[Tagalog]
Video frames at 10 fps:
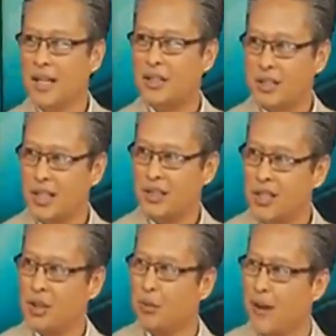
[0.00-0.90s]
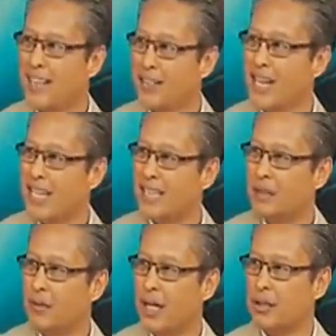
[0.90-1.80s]
it's, it's easy to find the
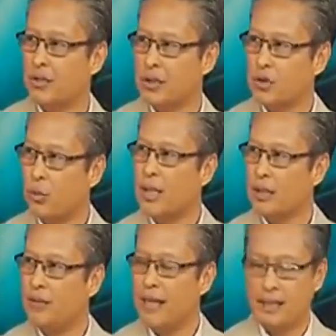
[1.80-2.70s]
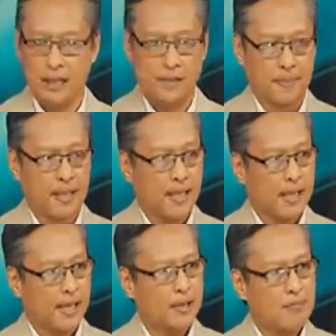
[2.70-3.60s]
right-handed fighter. So that's one advantage.
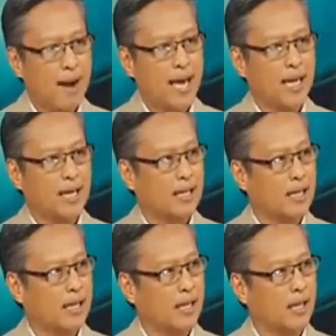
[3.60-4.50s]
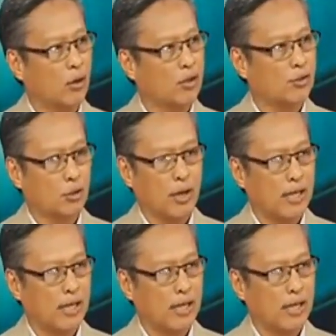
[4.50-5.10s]
And Mike uh, also